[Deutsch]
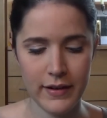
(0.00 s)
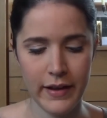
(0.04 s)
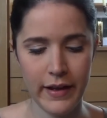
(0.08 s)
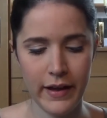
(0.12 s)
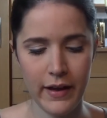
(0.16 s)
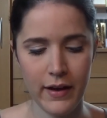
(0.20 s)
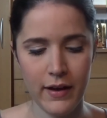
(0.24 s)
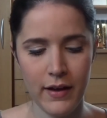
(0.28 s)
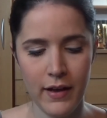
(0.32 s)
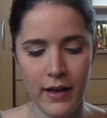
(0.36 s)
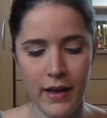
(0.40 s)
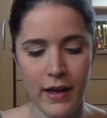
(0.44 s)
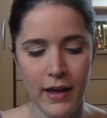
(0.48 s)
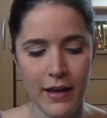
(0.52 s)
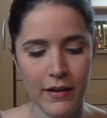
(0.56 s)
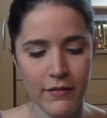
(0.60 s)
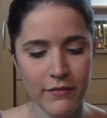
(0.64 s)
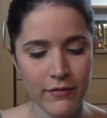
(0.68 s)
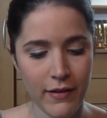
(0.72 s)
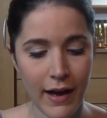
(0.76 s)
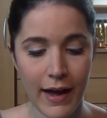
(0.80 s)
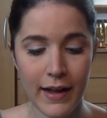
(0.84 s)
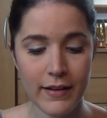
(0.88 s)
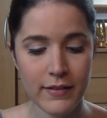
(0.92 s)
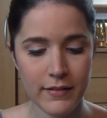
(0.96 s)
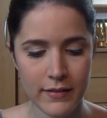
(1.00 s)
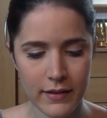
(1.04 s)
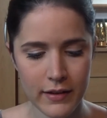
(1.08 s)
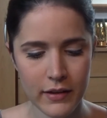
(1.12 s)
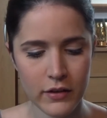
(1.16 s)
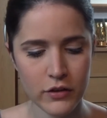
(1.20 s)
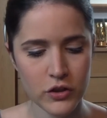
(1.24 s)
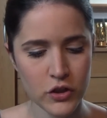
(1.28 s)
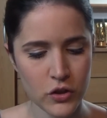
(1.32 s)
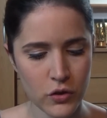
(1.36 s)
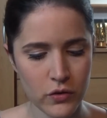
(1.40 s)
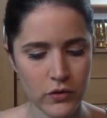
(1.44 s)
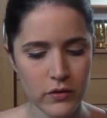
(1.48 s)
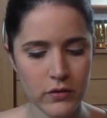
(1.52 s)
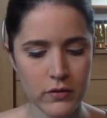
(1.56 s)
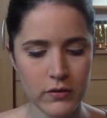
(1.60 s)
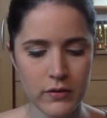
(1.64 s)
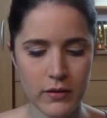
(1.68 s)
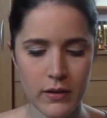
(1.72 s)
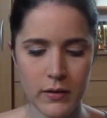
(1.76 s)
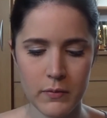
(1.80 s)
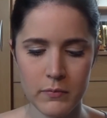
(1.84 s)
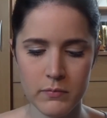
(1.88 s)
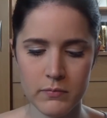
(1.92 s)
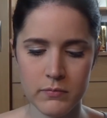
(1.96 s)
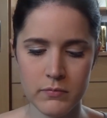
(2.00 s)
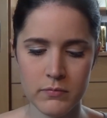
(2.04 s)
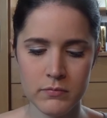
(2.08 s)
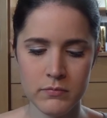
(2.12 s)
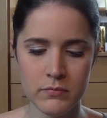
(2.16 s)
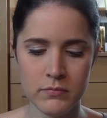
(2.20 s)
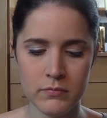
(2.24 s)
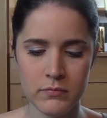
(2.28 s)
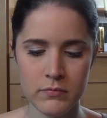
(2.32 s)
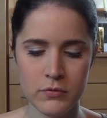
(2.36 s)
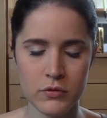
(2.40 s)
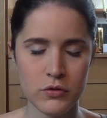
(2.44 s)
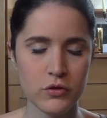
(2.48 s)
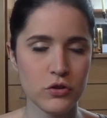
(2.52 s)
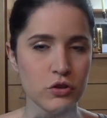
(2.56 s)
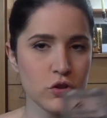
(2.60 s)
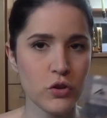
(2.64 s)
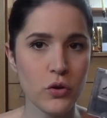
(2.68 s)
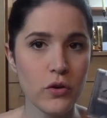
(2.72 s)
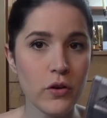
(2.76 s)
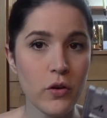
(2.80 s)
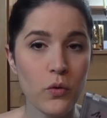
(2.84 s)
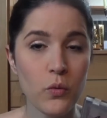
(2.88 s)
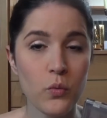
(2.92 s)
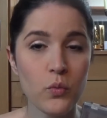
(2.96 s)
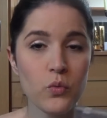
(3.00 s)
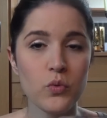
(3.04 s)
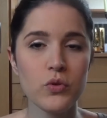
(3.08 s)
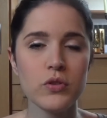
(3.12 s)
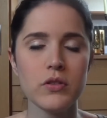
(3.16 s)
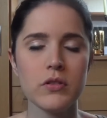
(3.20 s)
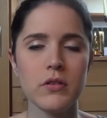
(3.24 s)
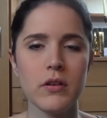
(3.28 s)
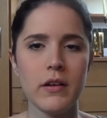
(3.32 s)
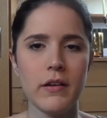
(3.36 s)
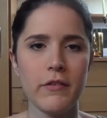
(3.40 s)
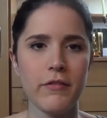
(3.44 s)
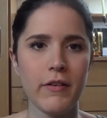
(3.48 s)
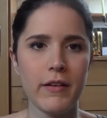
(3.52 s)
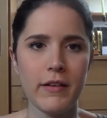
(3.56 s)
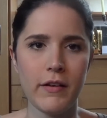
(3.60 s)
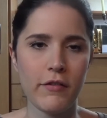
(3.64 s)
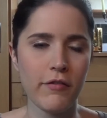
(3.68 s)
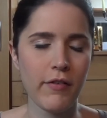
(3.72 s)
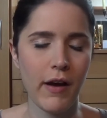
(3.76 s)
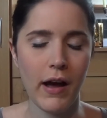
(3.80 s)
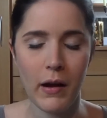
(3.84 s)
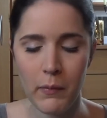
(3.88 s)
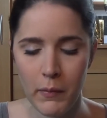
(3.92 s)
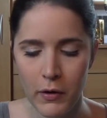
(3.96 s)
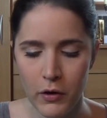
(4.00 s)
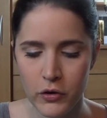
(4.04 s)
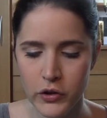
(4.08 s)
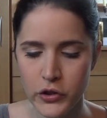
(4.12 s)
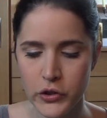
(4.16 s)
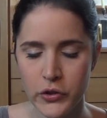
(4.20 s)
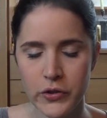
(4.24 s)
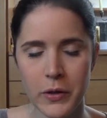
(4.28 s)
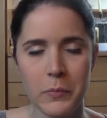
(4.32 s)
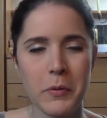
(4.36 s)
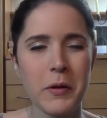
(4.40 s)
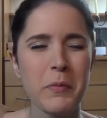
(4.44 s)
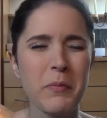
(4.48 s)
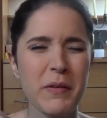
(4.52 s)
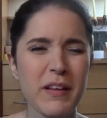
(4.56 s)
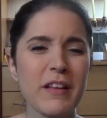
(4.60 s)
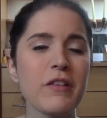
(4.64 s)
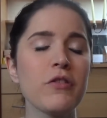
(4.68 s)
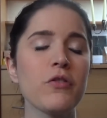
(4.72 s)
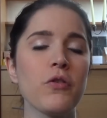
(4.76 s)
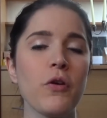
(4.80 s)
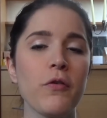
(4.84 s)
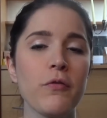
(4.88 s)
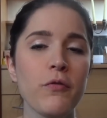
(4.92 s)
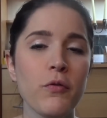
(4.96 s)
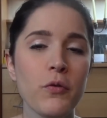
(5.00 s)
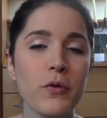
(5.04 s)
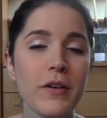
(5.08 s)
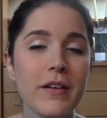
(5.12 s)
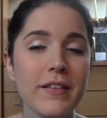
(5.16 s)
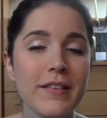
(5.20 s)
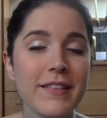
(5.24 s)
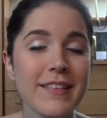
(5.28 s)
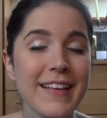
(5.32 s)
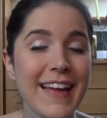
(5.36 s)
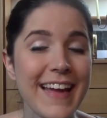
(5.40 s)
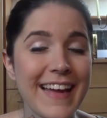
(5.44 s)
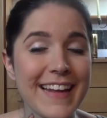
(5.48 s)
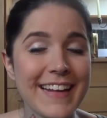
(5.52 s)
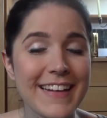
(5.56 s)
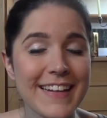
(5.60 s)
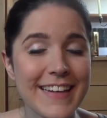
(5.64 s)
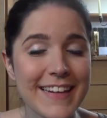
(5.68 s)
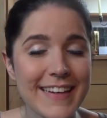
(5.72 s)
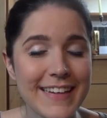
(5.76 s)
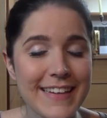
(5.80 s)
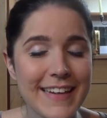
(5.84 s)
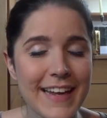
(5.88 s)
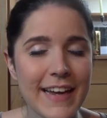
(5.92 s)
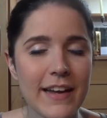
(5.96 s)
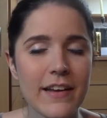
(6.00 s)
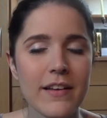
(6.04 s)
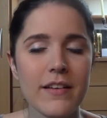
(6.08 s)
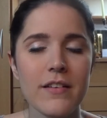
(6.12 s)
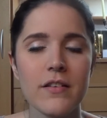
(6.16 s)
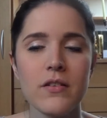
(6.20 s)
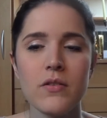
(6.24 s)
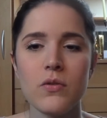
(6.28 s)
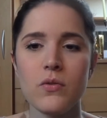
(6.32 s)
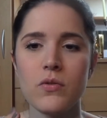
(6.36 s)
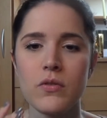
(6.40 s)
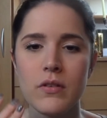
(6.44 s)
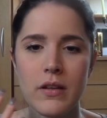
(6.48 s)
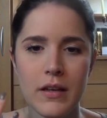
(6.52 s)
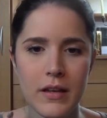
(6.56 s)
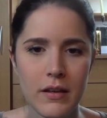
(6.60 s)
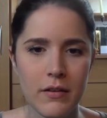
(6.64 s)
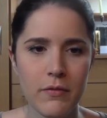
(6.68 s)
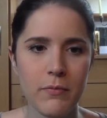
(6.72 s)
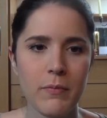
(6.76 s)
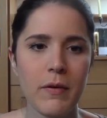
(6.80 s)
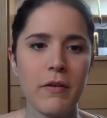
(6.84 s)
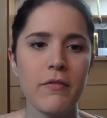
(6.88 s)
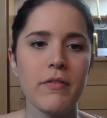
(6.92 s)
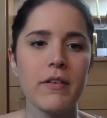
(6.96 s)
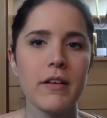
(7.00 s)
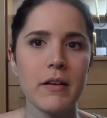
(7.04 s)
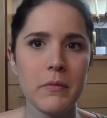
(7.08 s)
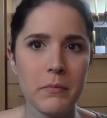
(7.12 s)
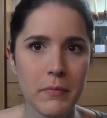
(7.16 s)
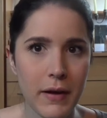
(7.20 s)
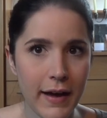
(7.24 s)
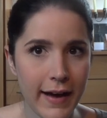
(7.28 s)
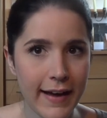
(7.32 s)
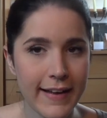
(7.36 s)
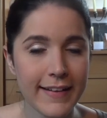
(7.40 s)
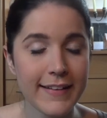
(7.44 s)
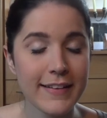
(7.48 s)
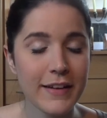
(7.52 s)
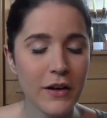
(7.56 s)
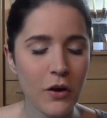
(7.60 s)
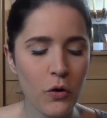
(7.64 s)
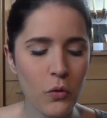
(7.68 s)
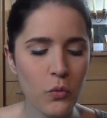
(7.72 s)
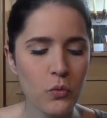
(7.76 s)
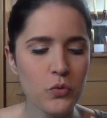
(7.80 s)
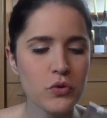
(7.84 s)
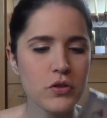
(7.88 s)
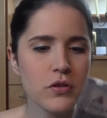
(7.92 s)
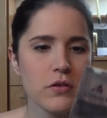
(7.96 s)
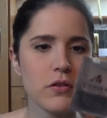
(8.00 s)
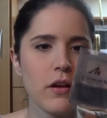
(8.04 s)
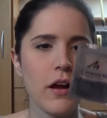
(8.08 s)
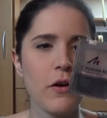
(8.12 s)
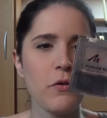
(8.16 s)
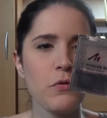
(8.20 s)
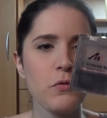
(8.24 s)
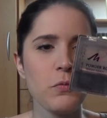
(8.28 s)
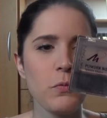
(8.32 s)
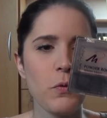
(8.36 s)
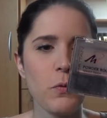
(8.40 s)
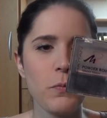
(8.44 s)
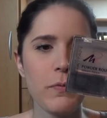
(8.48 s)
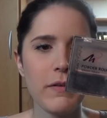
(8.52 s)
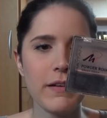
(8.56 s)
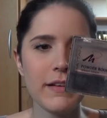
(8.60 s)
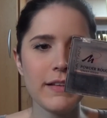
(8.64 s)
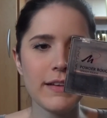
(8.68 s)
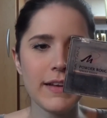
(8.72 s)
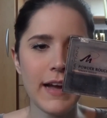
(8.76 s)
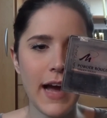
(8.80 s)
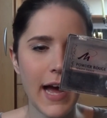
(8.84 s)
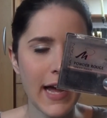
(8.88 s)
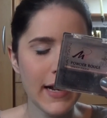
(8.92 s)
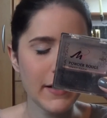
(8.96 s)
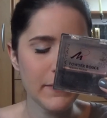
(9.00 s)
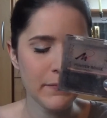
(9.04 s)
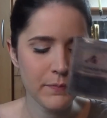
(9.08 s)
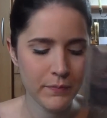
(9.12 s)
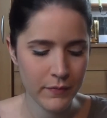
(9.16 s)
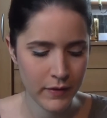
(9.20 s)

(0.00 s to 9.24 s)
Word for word: leer. War an sich ein schönes ähm, ein schöner Rouge. Ich fand die Farbe auch schön, aber ich bin jetzt doch froh, dass es endlich leer ist und ich mal wieder ein paar andere Rouges ausprobieren kann.